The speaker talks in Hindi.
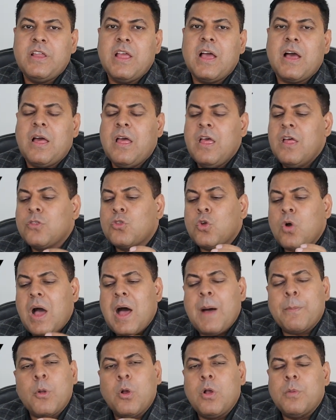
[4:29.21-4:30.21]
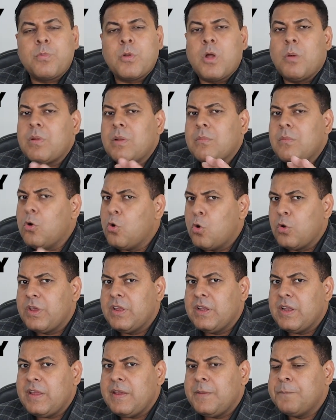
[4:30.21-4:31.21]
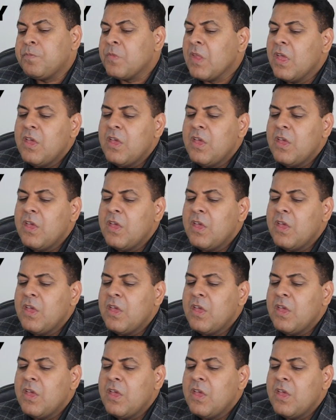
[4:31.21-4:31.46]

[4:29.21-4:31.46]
लिया तो आपको कोई प्रॉब्लम होगी नहीं